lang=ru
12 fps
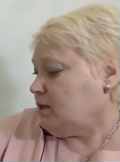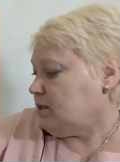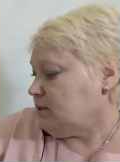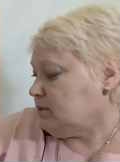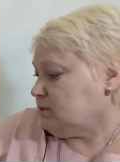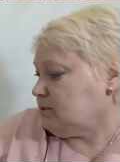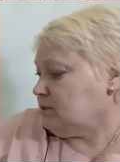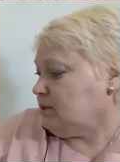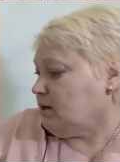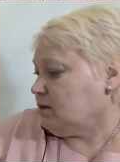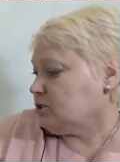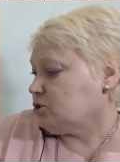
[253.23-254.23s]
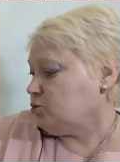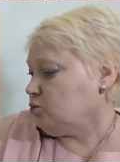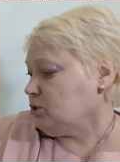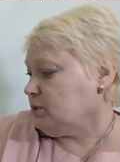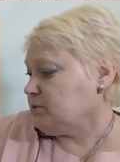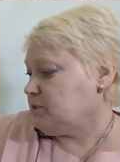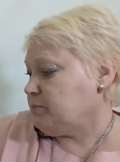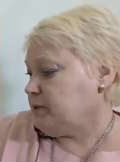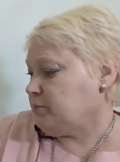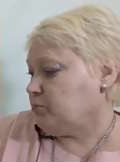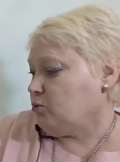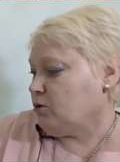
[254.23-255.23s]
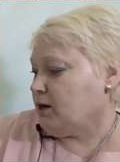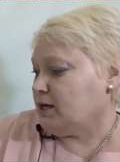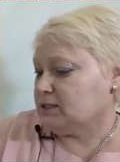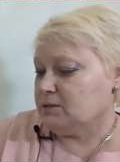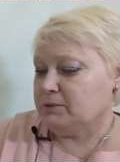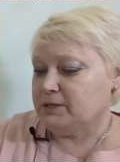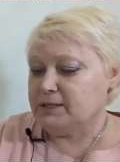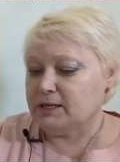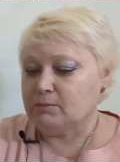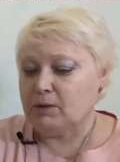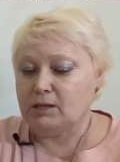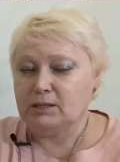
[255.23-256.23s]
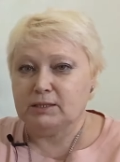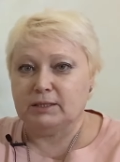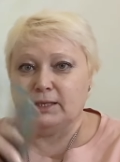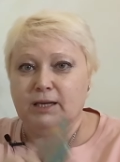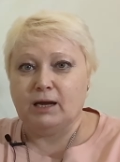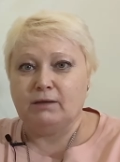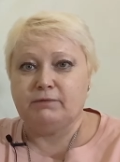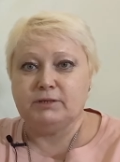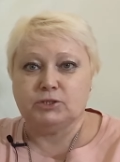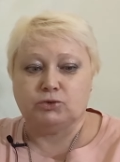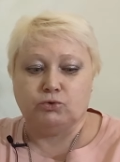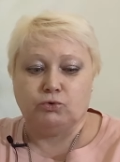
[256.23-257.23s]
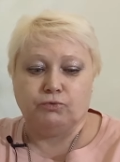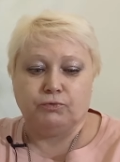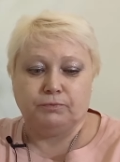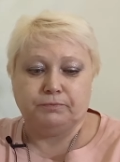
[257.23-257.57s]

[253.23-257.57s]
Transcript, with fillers: Э, так, что нам теперь по картам Ленорман для весов?